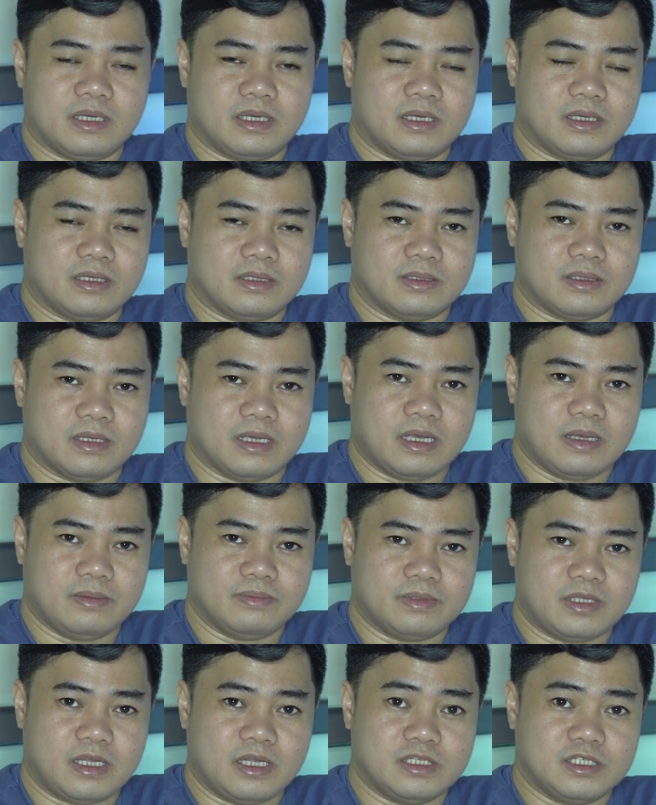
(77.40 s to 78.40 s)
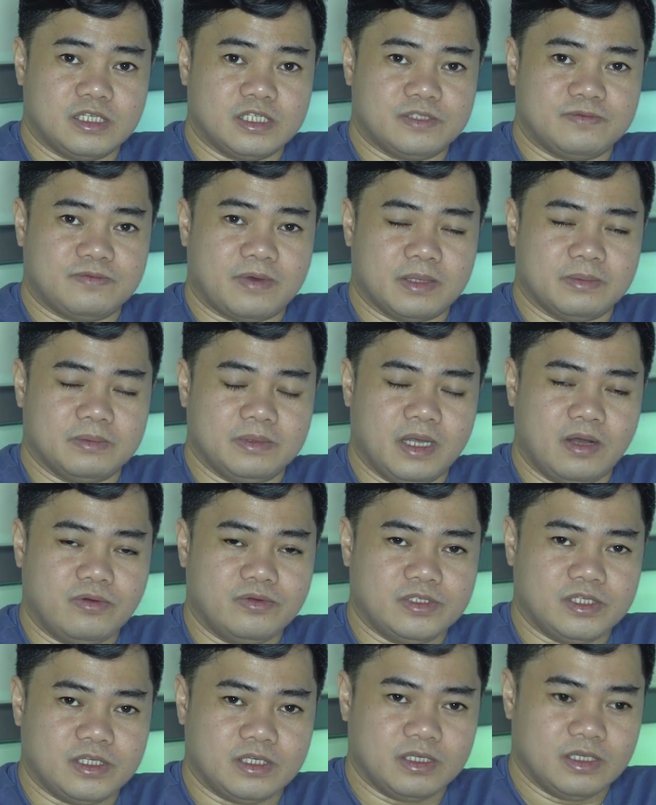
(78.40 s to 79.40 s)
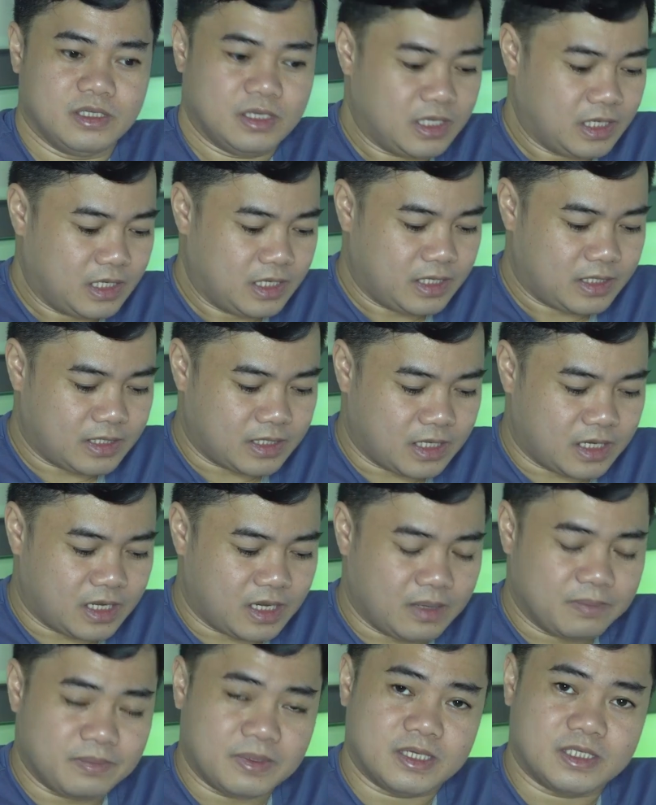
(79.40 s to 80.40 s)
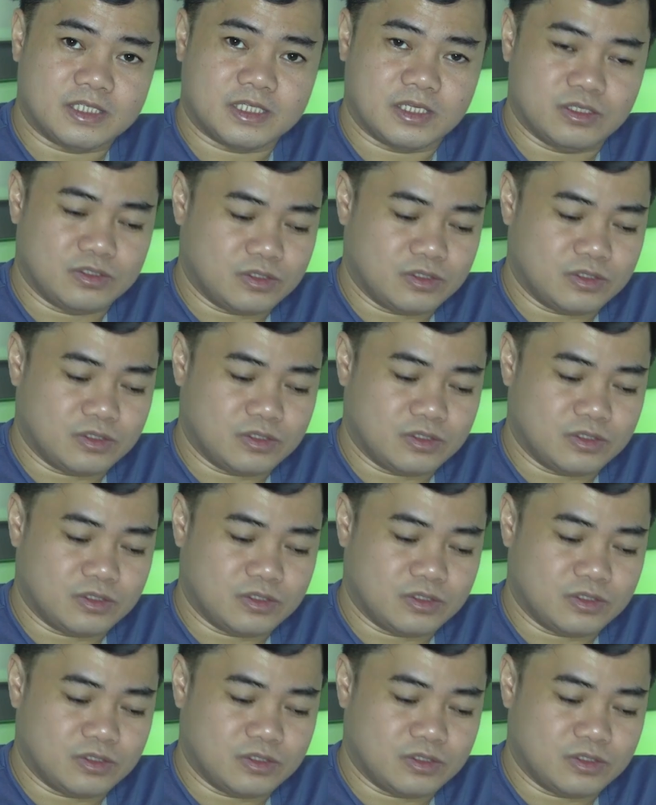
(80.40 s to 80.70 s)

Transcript: ang M365 down G, nag-appear siya